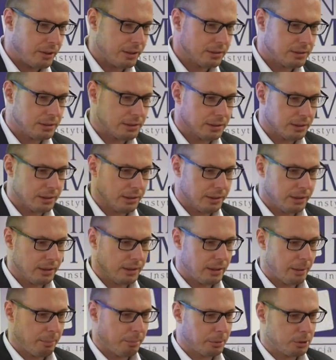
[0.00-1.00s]
Więc y,
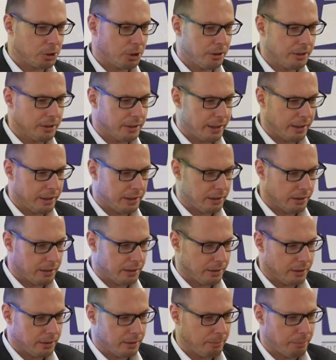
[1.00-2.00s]
na początek
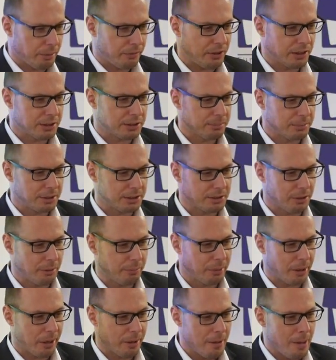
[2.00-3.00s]
powiedzmy
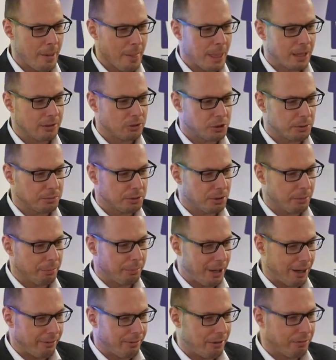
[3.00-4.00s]
sobie, czym są
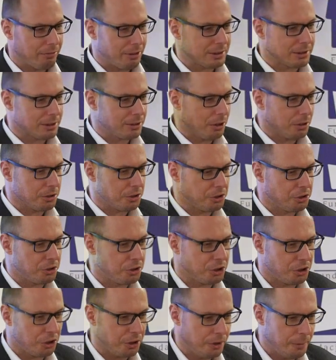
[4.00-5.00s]
prawa
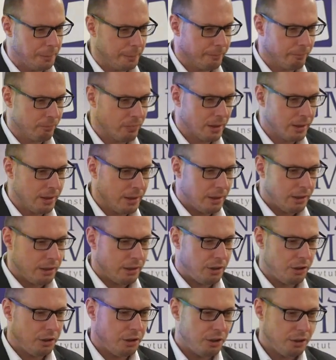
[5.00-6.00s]
własności
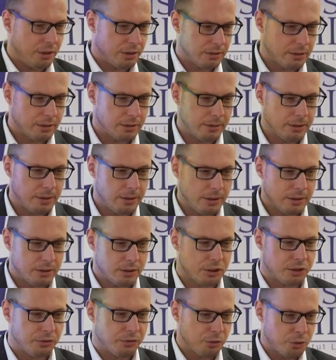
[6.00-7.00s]
i y,
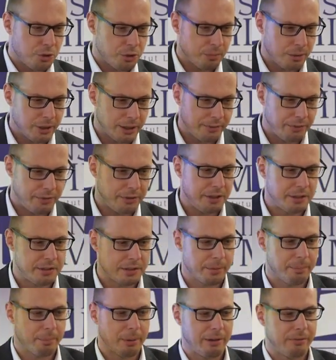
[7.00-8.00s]
stwórzmy
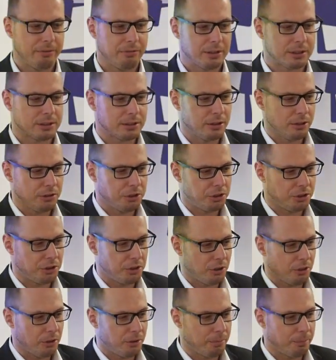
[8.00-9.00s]
definicję praw
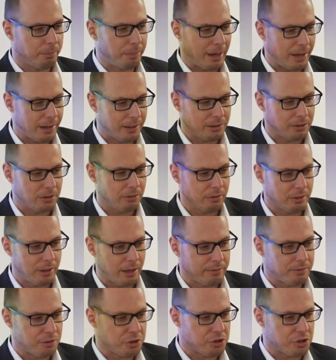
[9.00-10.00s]
własności opartą
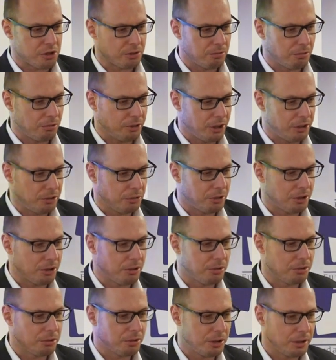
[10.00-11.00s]
na wyszczególnieniu
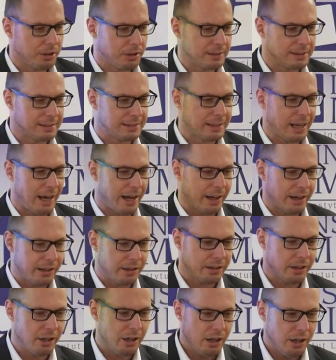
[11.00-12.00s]
kilku ich
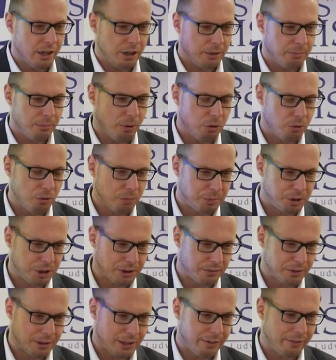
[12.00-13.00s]
cech i mogłoby
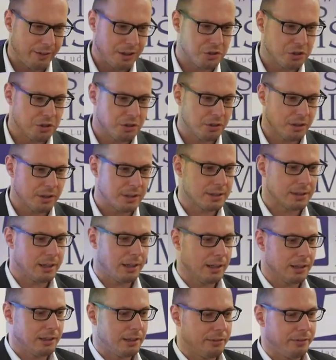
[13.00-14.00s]
się wydawać, że to jest
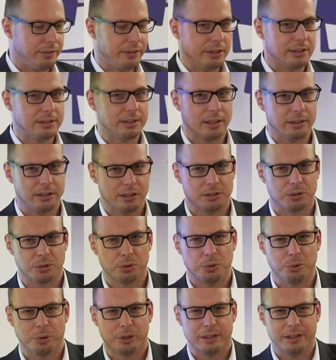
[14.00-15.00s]
taka definicja
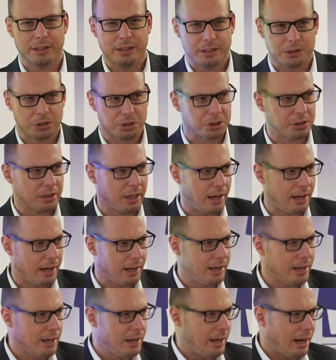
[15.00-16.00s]
nieco
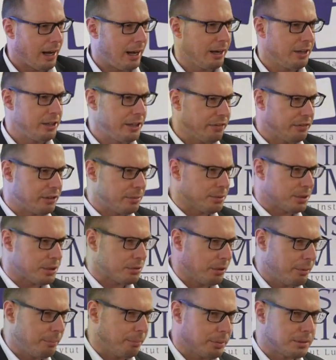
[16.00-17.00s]
jurydyczna, ale nie w tym
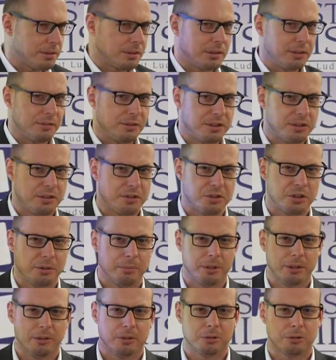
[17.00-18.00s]
złym,
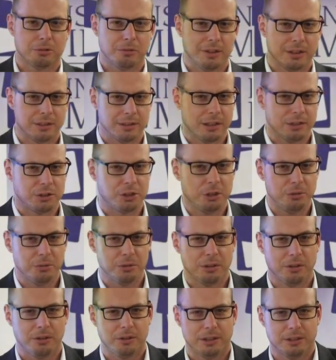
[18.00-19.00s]
pozytywistycznym tego słowa
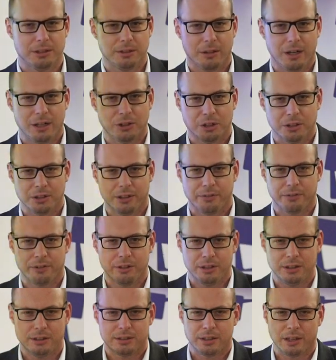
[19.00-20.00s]
znaczeniu, tylko jest to raczej
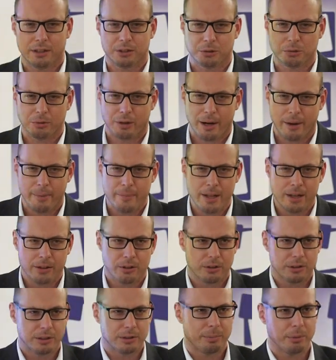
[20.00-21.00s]
definicja, która
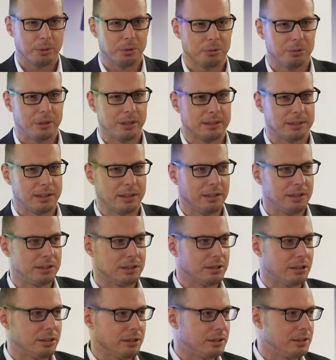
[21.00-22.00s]
koresponduje z jednej
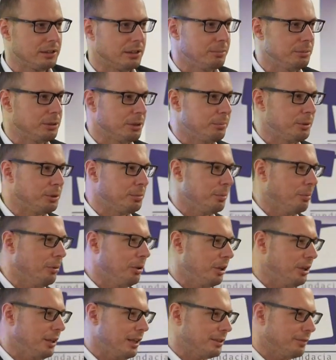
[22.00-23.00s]
strony z tym, co byśmy
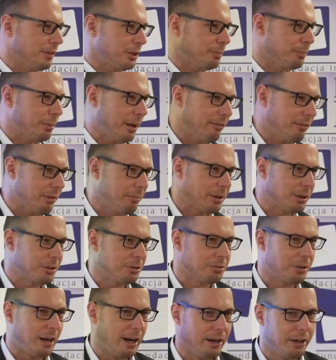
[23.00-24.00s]
mogli nazwać prawem
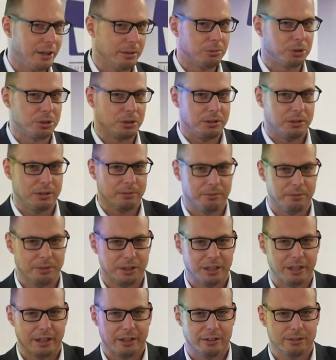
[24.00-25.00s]
naturalnym, czyli tym
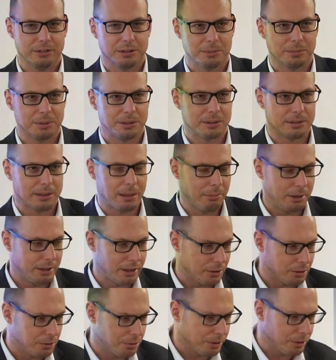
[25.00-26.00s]
wynikającym z samej
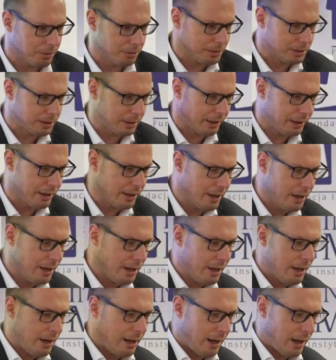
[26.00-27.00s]
natury ludzkiej,